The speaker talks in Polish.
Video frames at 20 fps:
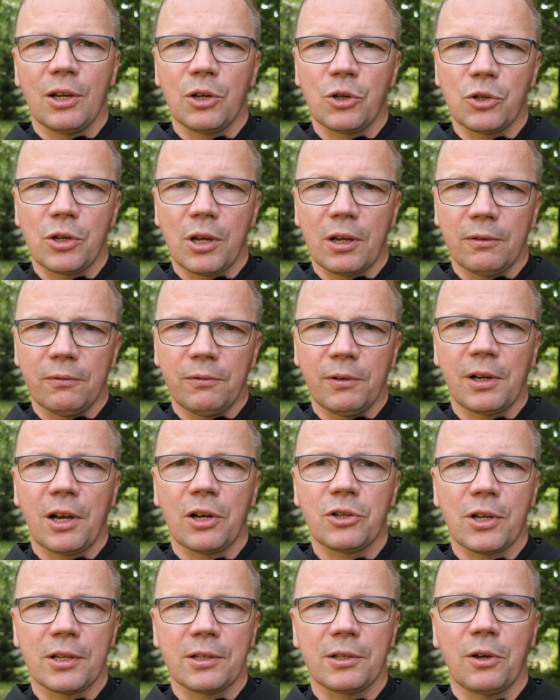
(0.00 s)
że
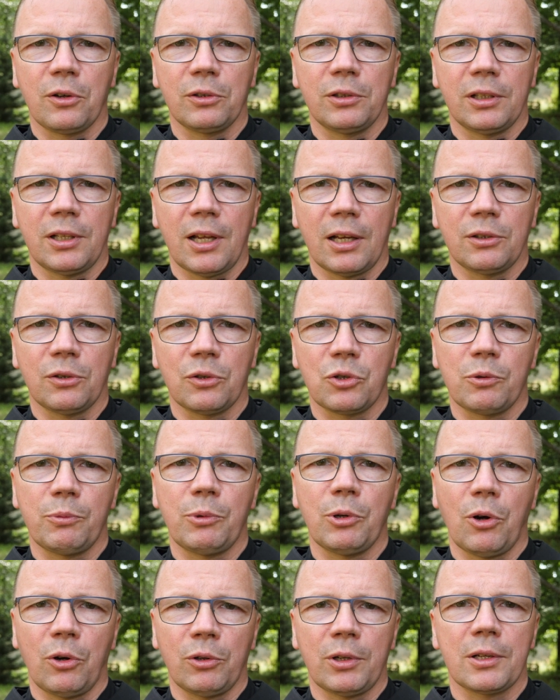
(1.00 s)
wyraża zgodę na to,
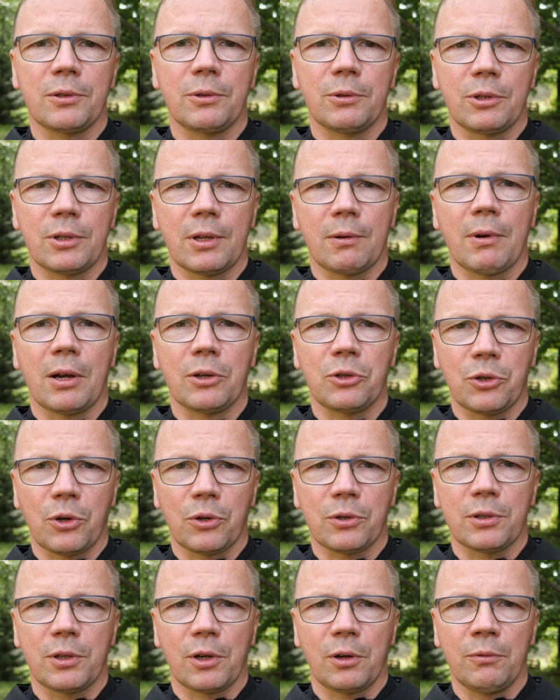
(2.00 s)
żeby ona została
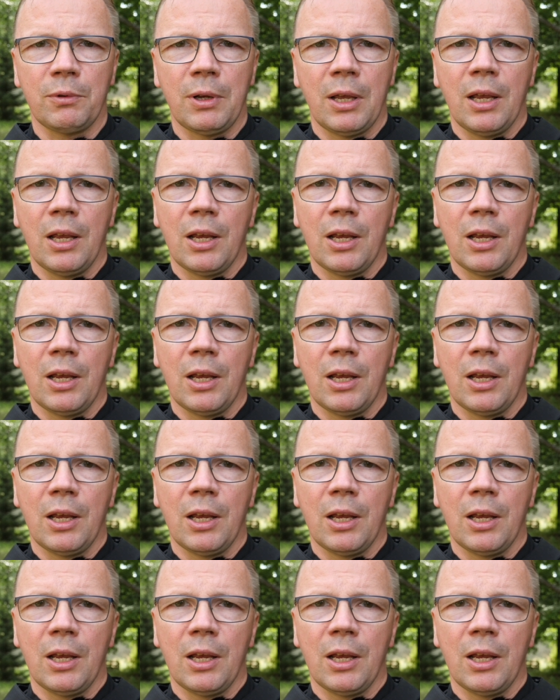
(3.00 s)
siostrą,